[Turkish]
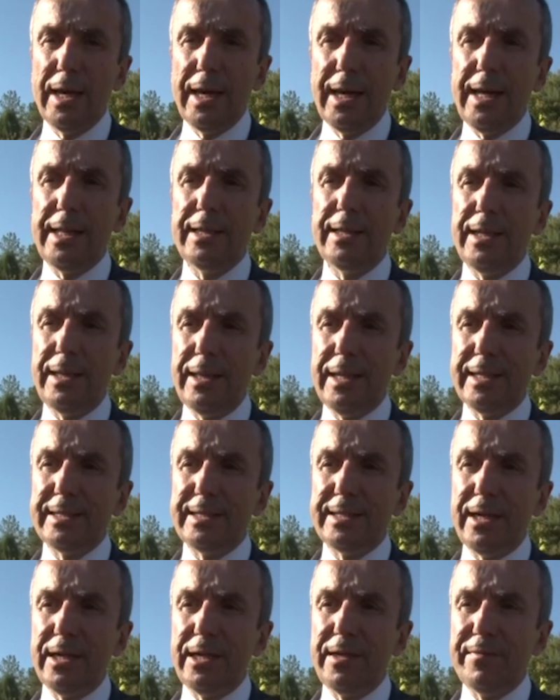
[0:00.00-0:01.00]
Elde edilen
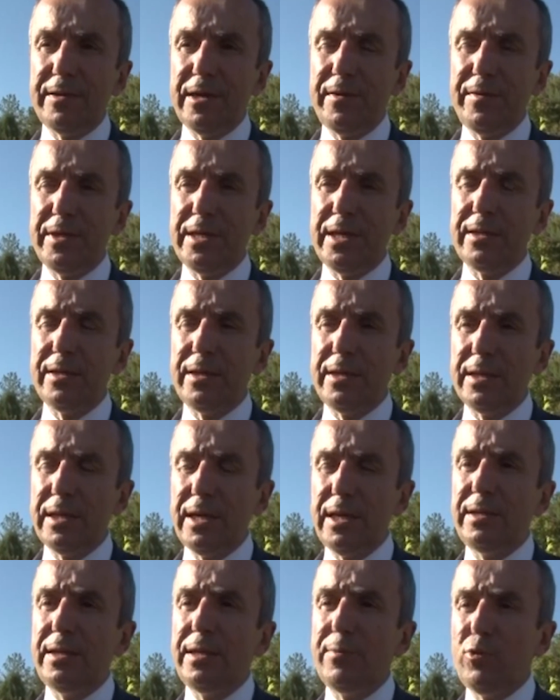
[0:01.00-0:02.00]
sertifika fidanlarını
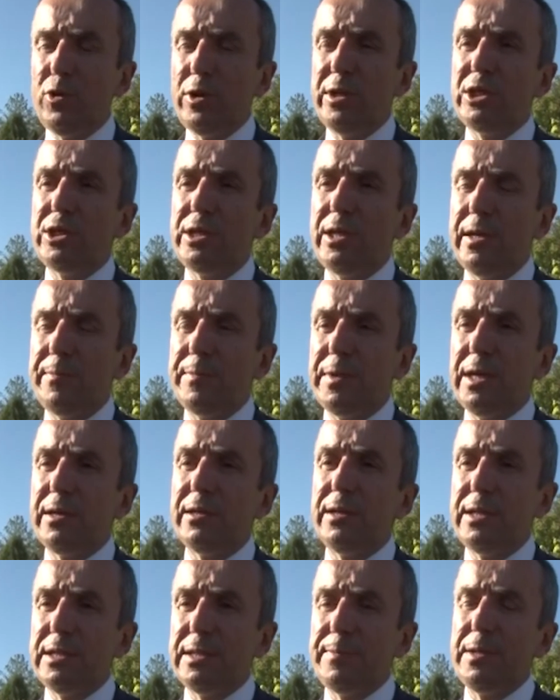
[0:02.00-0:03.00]
getirip üreticilerin
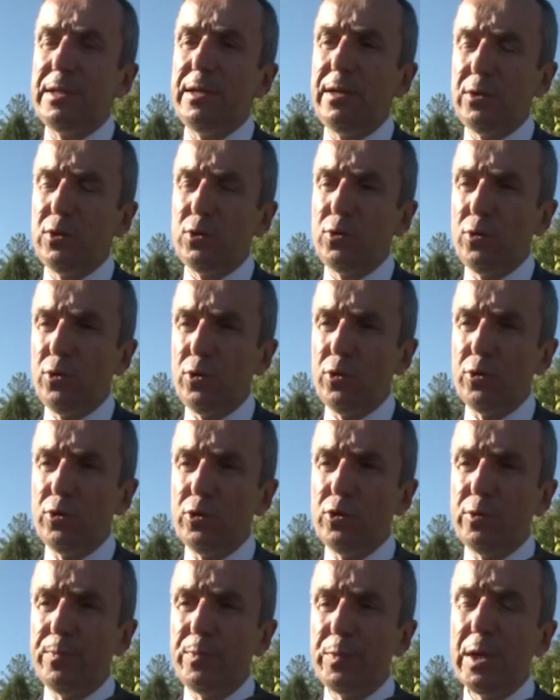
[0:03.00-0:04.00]
tekrar hizmetine
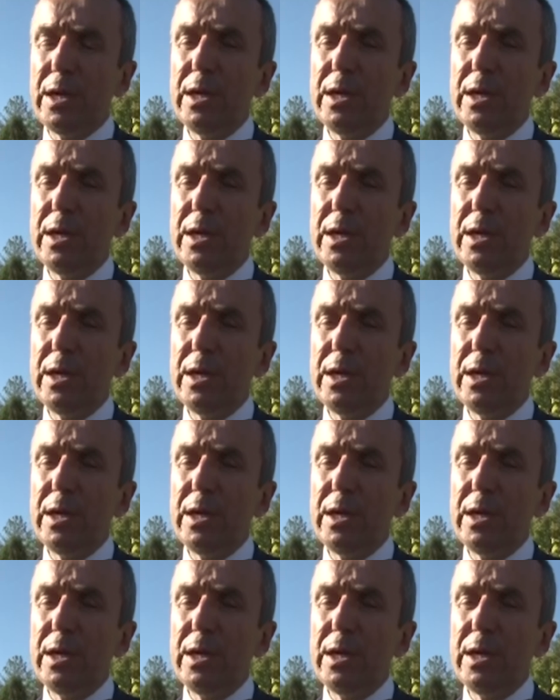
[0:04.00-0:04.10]
sunuyoruz.